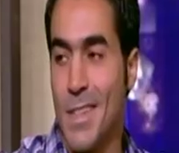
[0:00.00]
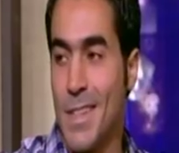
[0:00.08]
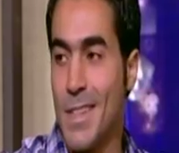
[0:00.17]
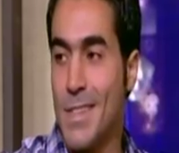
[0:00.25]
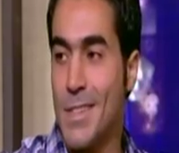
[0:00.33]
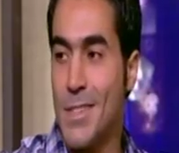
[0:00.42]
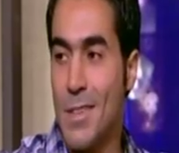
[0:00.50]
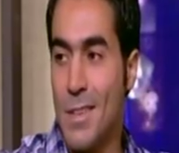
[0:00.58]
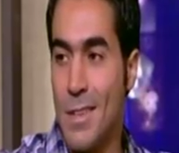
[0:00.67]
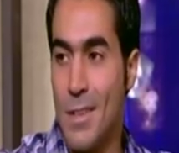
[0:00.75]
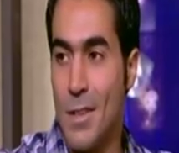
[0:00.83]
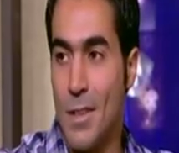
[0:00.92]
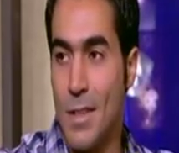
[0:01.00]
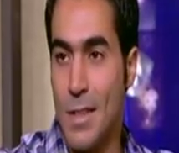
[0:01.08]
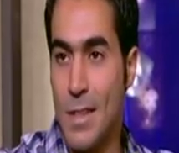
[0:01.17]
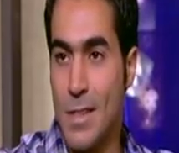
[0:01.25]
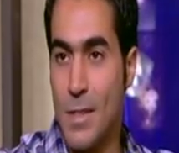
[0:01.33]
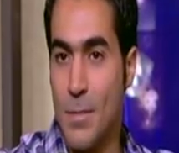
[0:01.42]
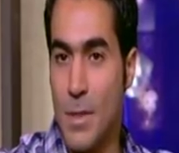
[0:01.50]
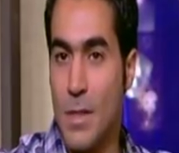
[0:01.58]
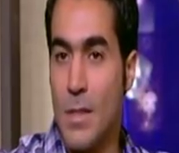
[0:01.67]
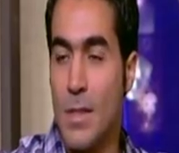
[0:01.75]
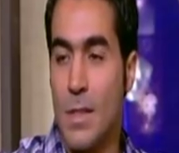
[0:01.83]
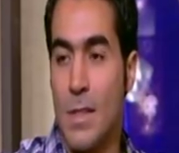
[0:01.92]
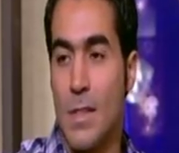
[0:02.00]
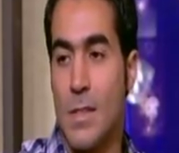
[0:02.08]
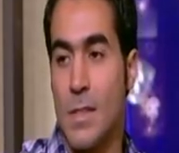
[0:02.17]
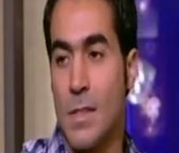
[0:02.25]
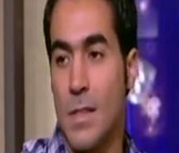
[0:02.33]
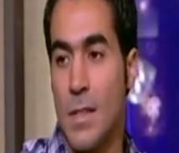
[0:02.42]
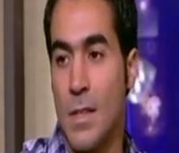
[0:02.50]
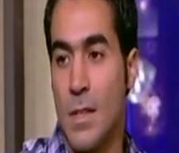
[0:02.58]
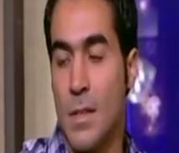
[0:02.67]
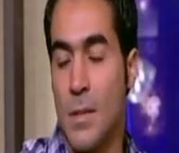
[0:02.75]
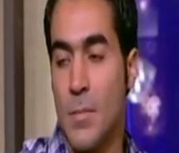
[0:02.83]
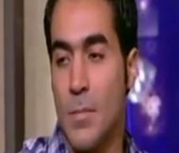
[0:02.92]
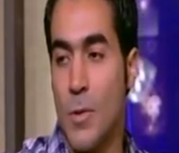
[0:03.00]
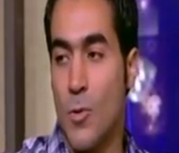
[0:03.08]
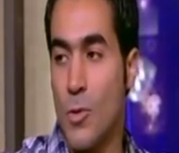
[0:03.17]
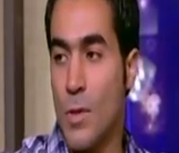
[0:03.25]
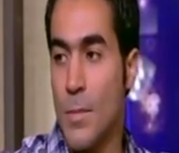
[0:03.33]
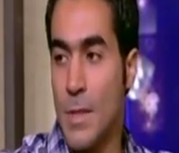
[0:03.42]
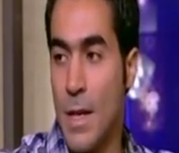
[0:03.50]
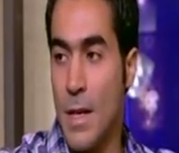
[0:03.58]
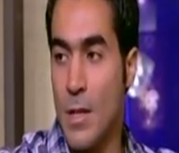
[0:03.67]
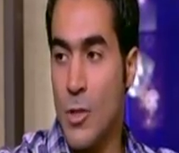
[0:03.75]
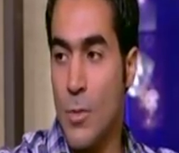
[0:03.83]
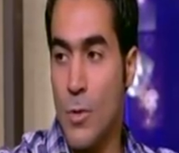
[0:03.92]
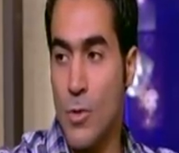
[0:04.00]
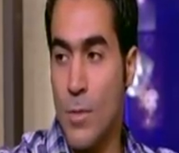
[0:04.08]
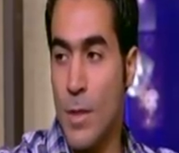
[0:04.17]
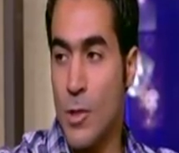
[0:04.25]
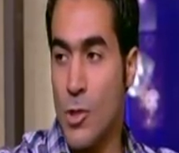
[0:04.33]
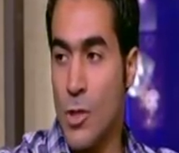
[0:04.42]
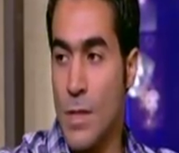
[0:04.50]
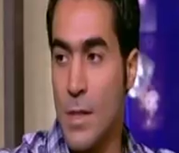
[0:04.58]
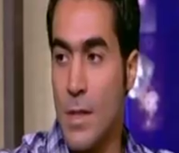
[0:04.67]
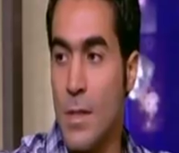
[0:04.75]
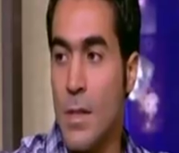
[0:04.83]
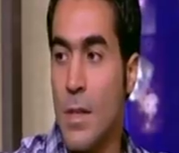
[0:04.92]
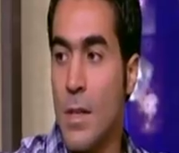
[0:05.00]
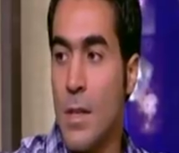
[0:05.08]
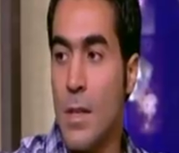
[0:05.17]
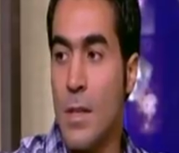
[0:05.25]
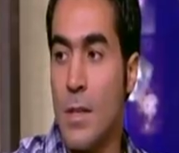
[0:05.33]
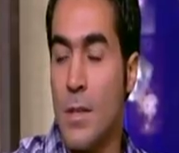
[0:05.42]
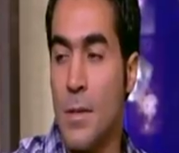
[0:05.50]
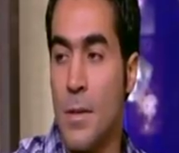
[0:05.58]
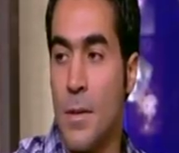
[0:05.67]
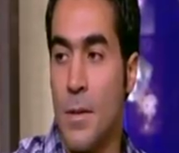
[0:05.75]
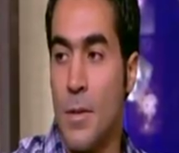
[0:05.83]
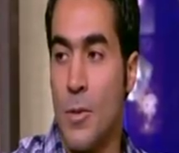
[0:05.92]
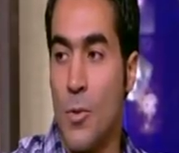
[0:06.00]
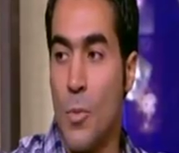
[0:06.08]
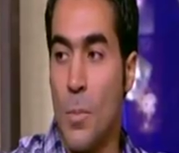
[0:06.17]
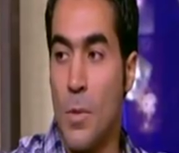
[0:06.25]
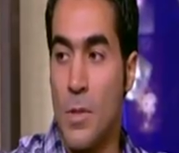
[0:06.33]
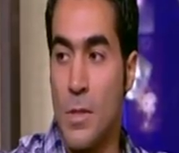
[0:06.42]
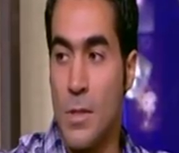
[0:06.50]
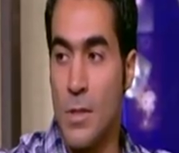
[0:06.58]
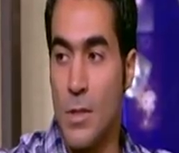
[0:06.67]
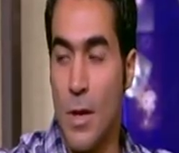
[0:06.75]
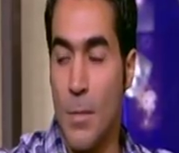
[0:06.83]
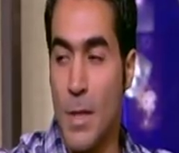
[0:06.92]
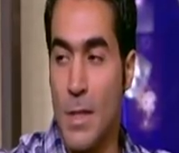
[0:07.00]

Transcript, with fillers: انجاز آه، انجاز كبير انجاز بقاله كتير ما اتحققش بقاله 17 سنه آه الجمباز صعب